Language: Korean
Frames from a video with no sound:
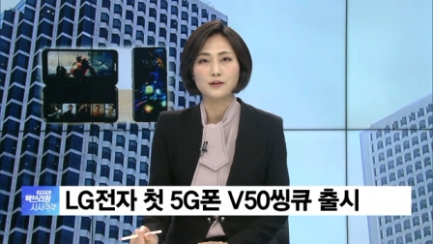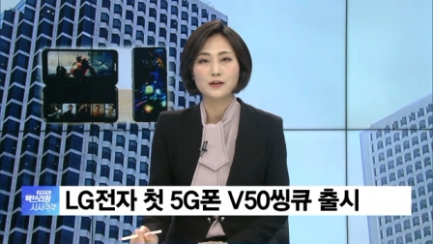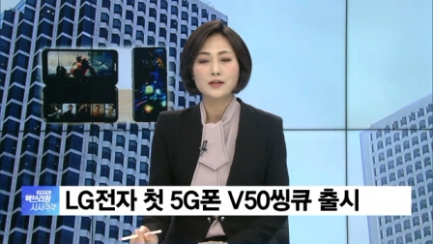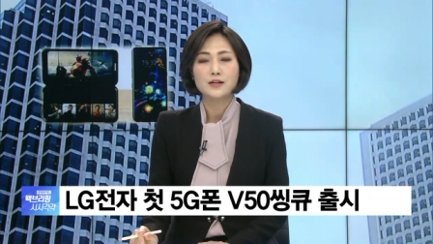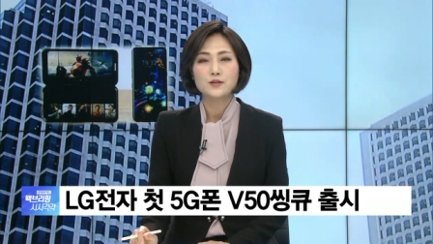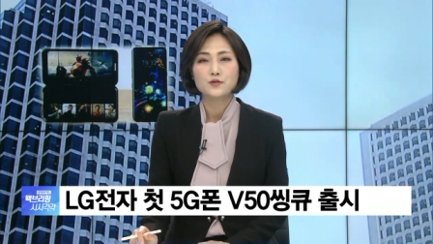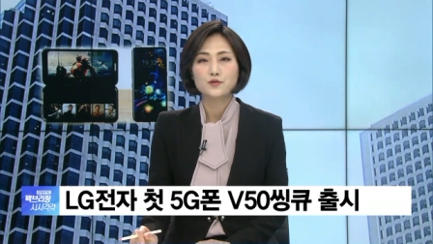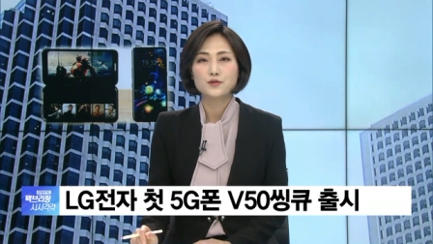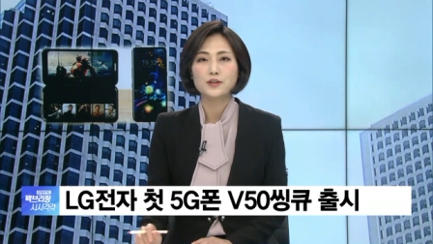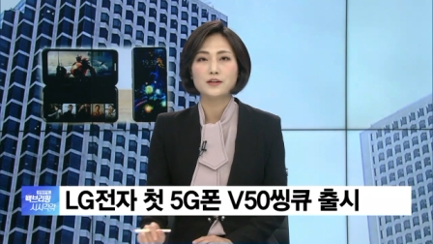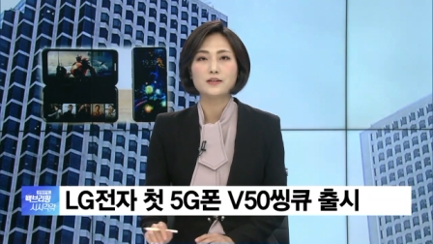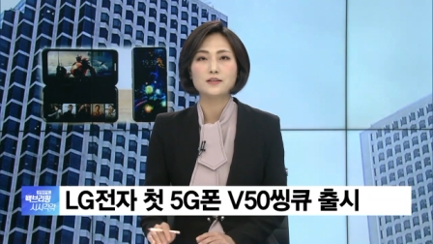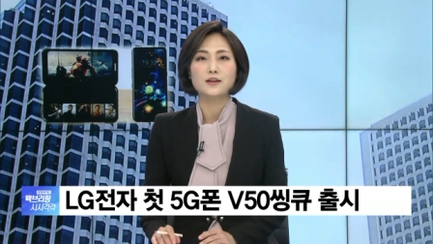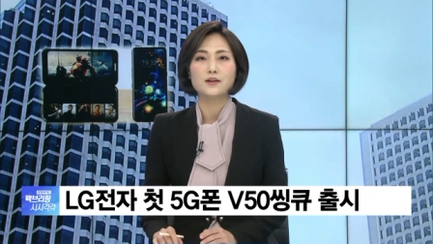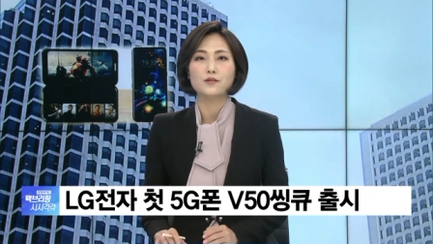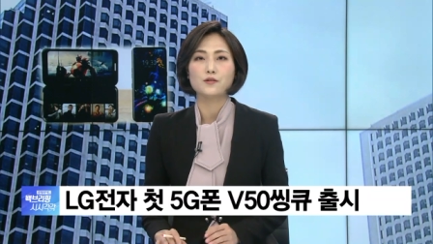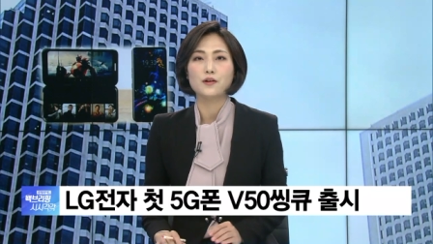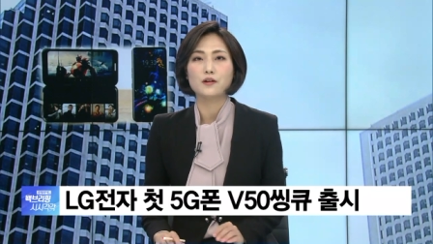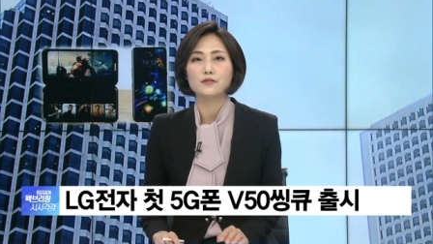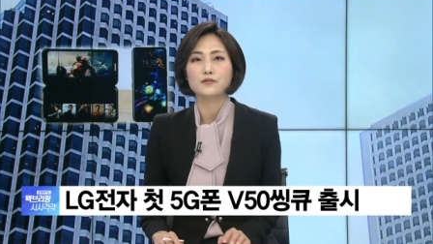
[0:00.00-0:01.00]
취재기자
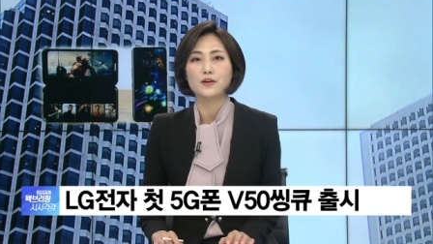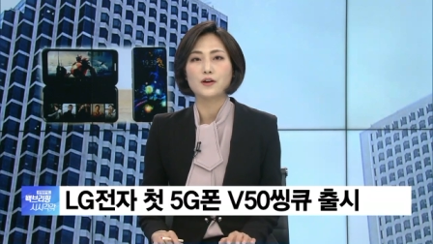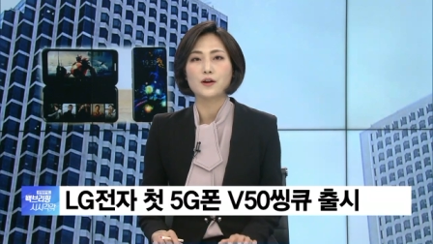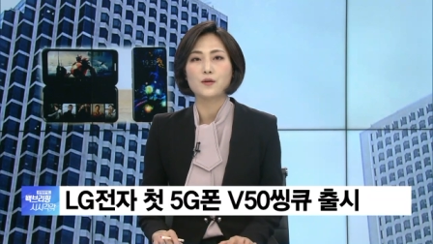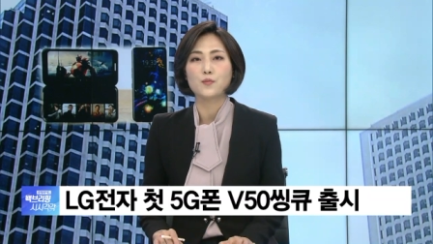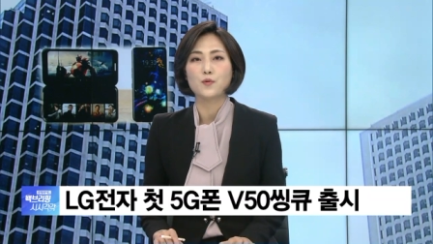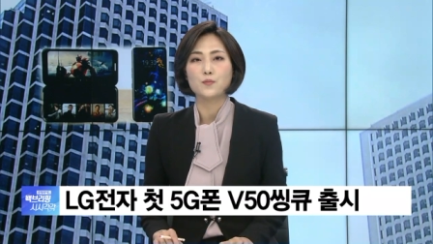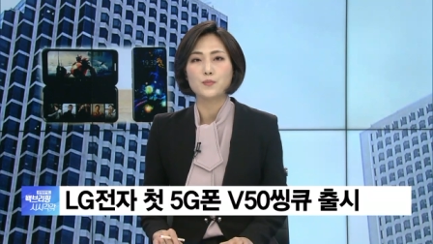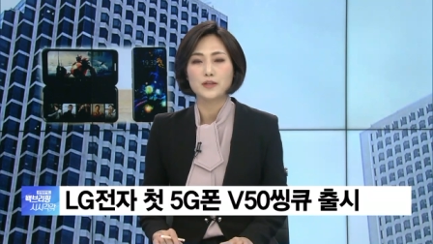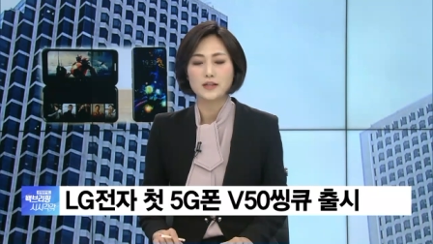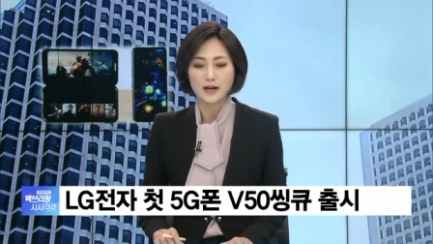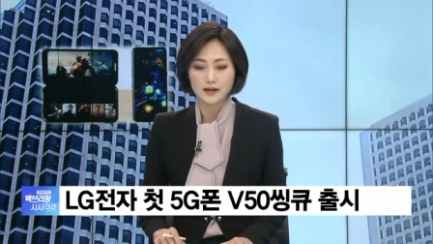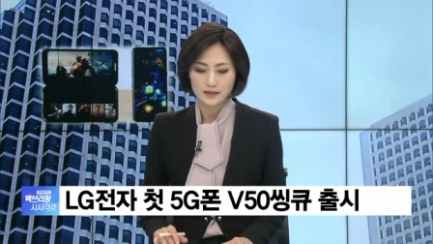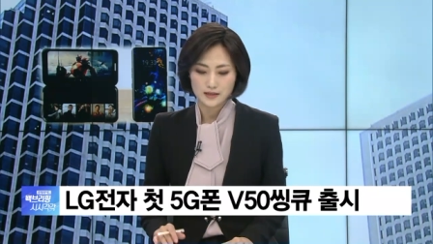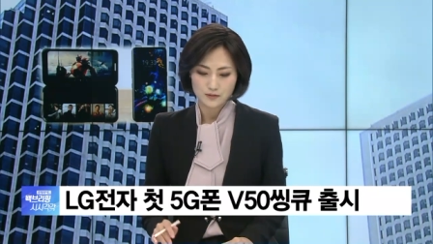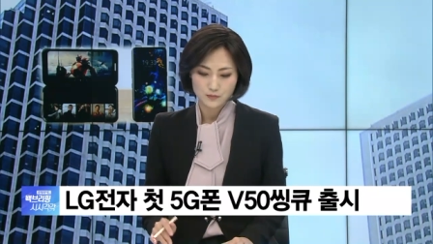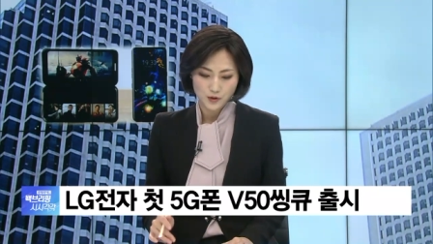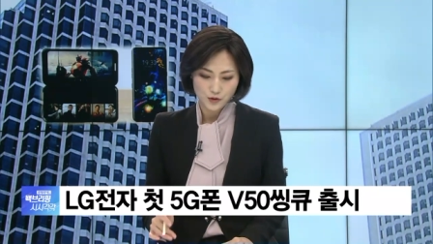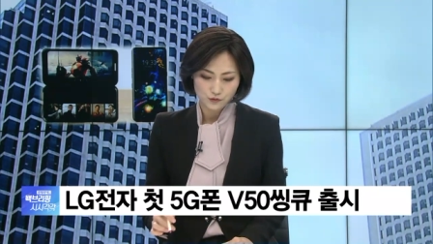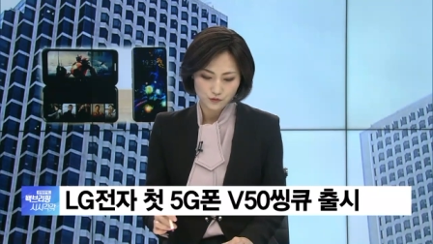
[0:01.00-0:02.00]
연결해서 알아봅니다.
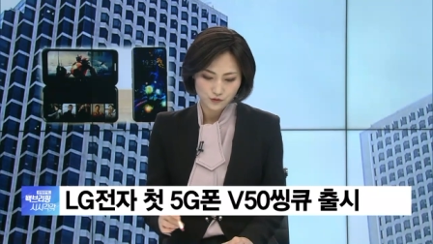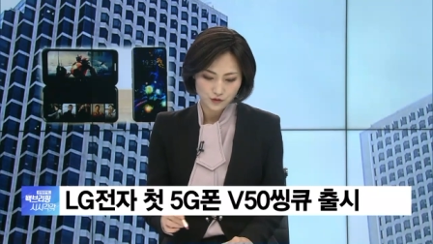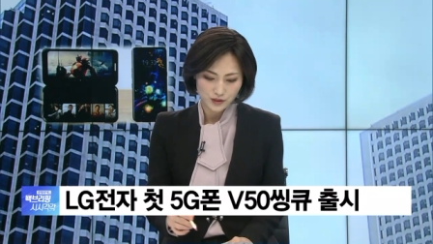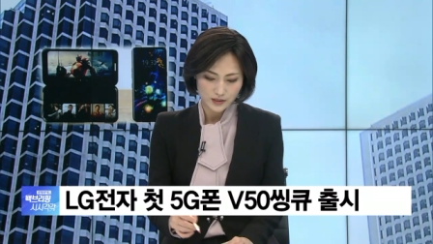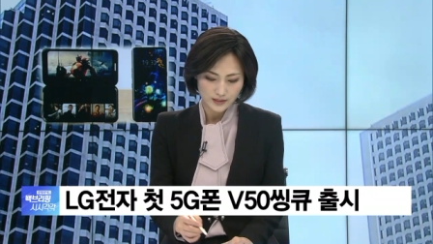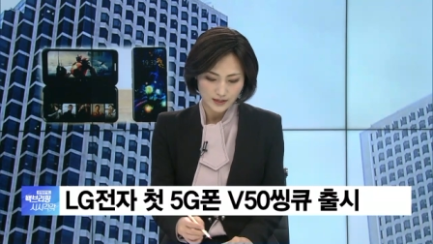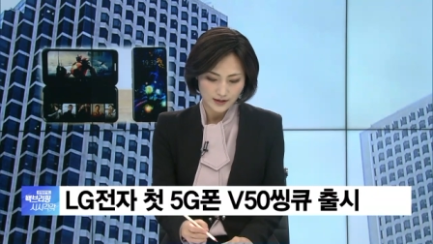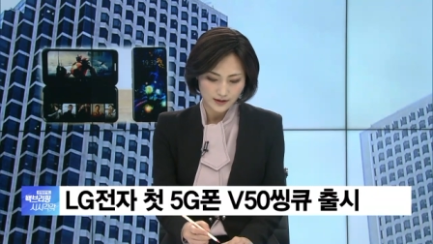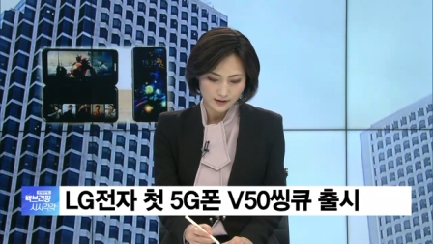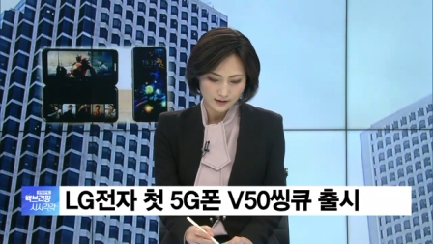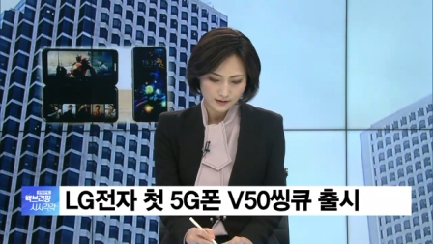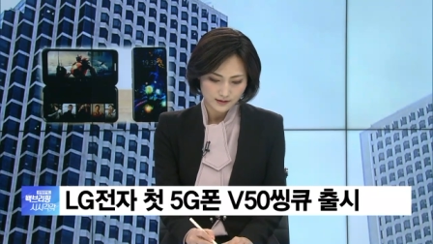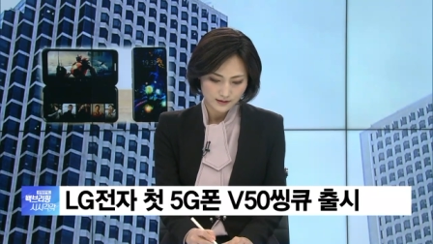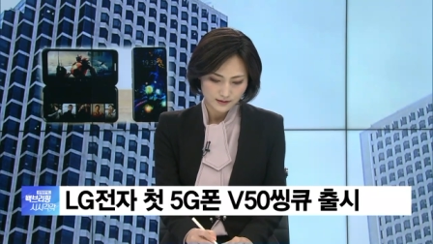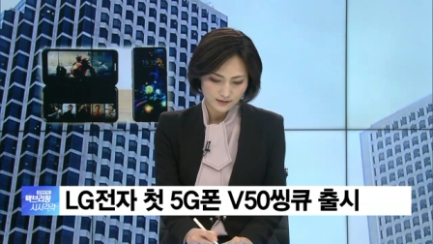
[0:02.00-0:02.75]
김현우 기자.